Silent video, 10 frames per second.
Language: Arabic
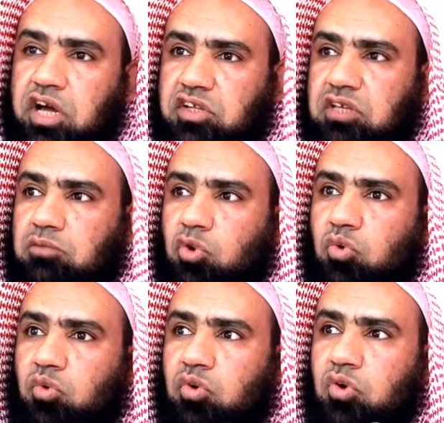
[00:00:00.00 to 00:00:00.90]

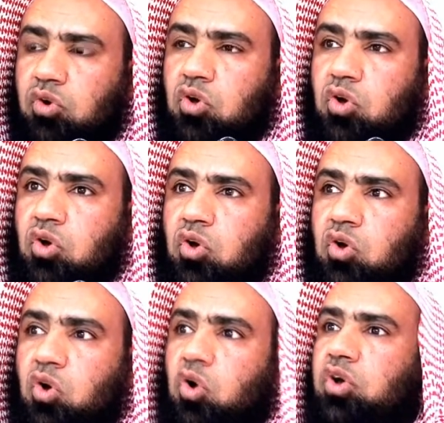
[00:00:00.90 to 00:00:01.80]
تخدمه
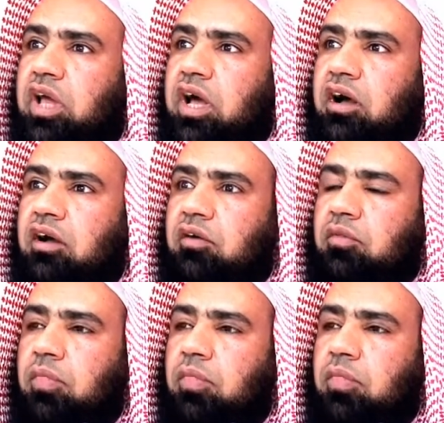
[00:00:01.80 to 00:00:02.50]
هنا